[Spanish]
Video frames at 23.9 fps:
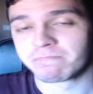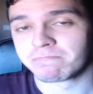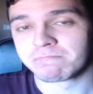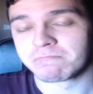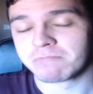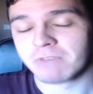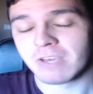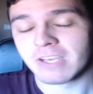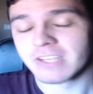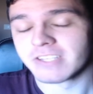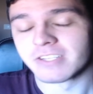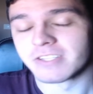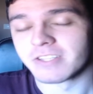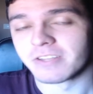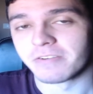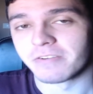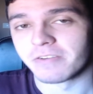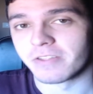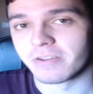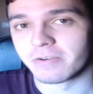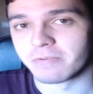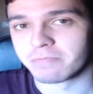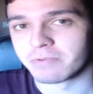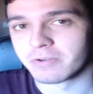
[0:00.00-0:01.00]
¿Qué es este
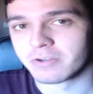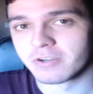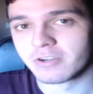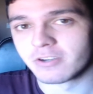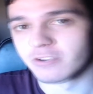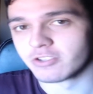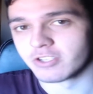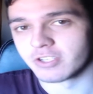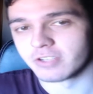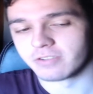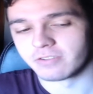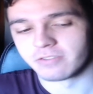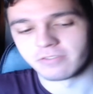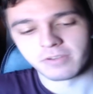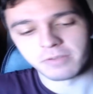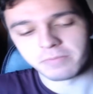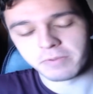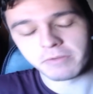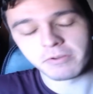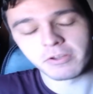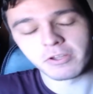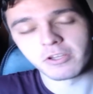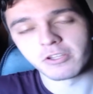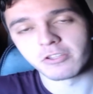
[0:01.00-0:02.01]
vídeo? Pues no lo sé. Lo
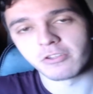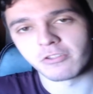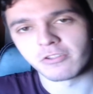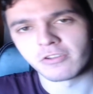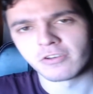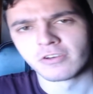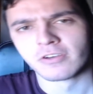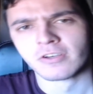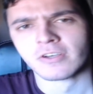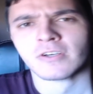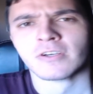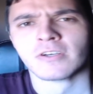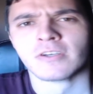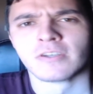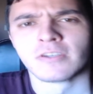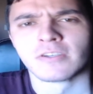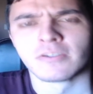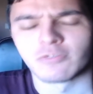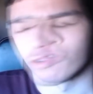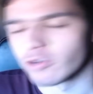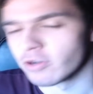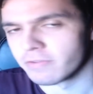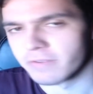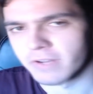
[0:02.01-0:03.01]
primero de todo,
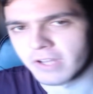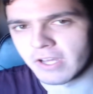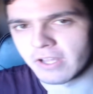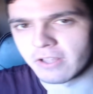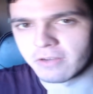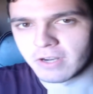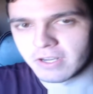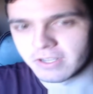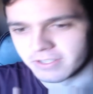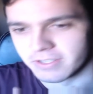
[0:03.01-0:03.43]
estoy resfriado, ¿vale?